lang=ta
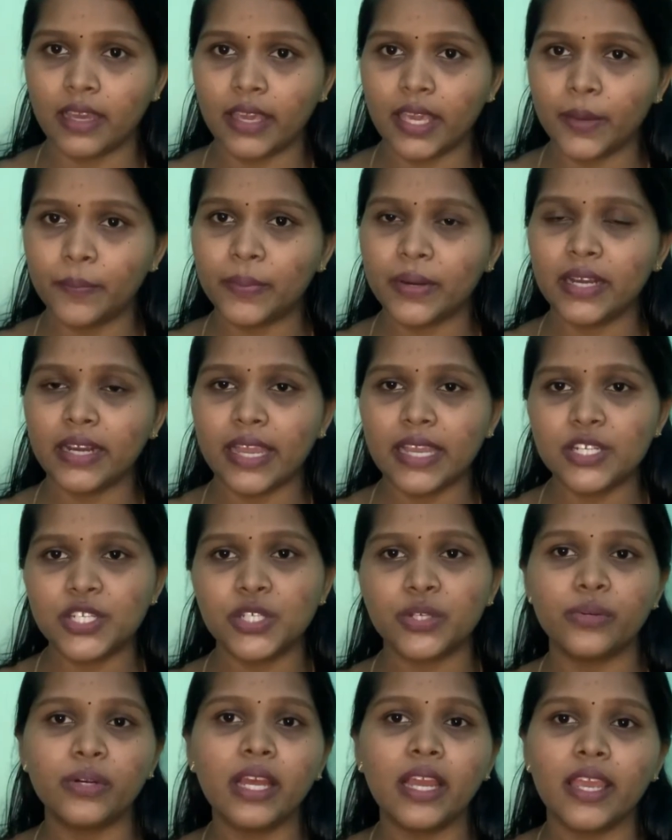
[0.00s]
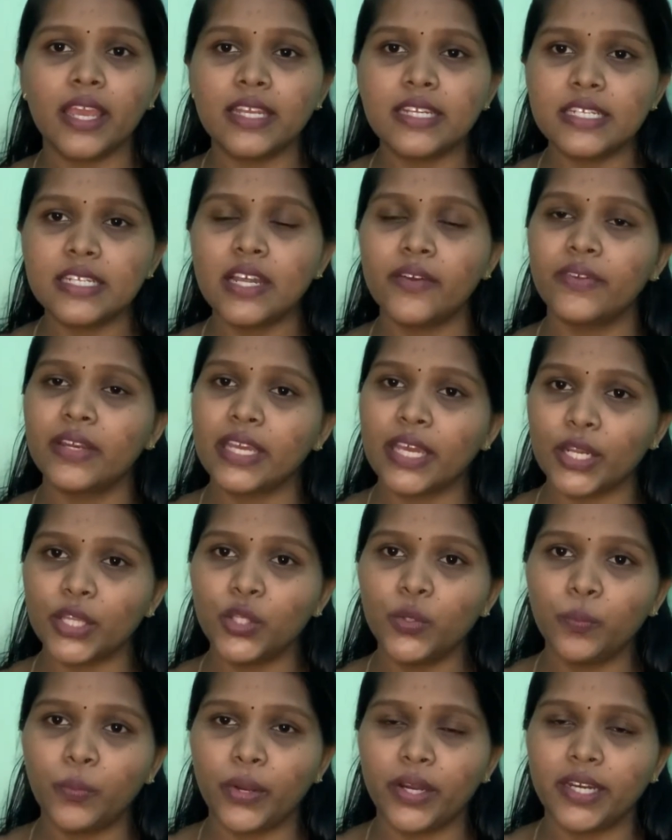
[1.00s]
ஏப்ரல் எயிட்டீனோட எயிட்டீன் அவர்
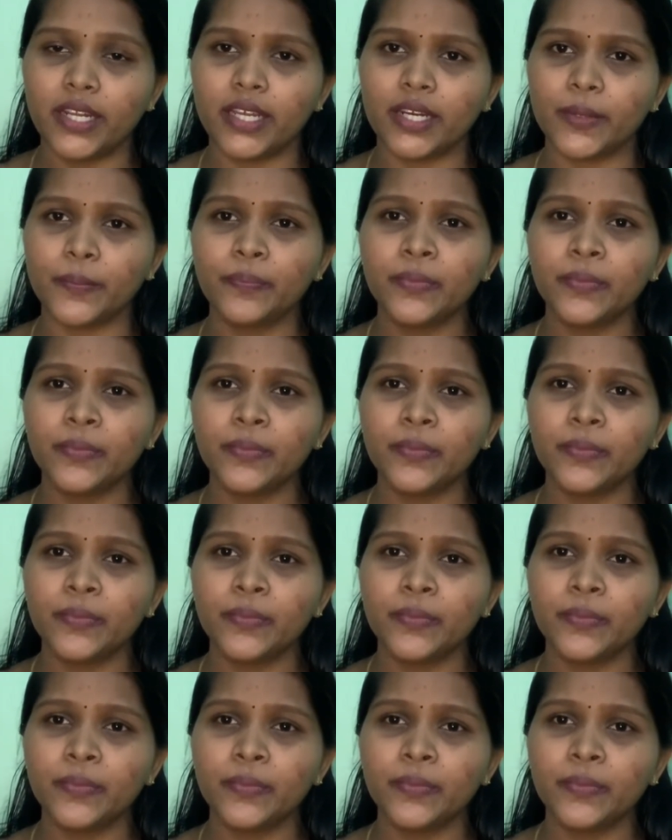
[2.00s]
இறந்தும் போயிட்டார்